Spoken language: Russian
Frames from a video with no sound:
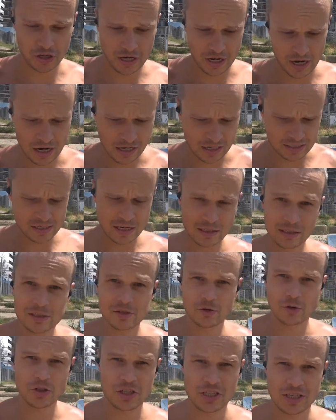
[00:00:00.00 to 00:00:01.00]
как оказалось,
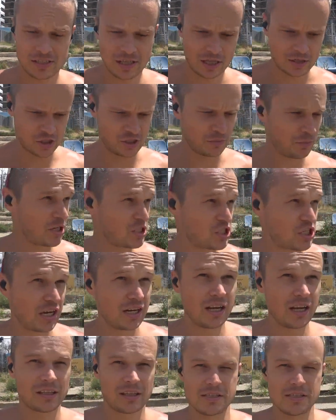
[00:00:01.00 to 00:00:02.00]
тоже достаточно большая
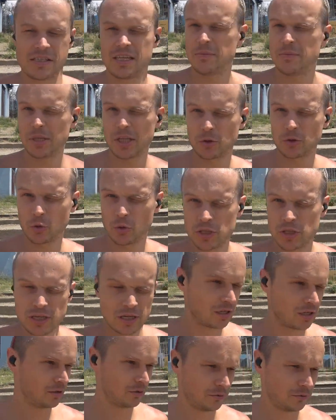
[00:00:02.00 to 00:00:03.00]
редкость, именно
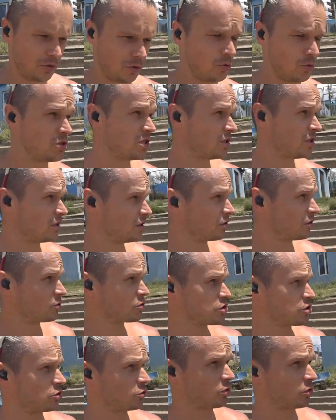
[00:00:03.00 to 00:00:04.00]
турник. В Грузии
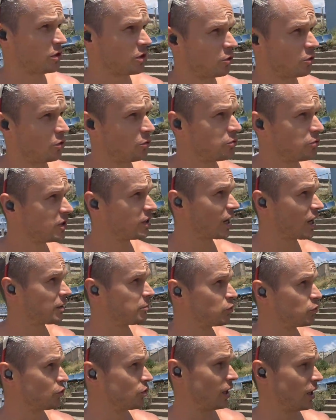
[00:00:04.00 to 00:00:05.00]
тоже турников не так
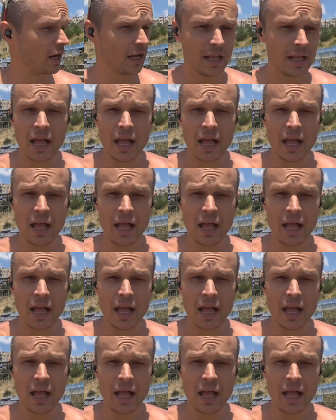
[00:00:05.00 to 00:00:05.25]
много.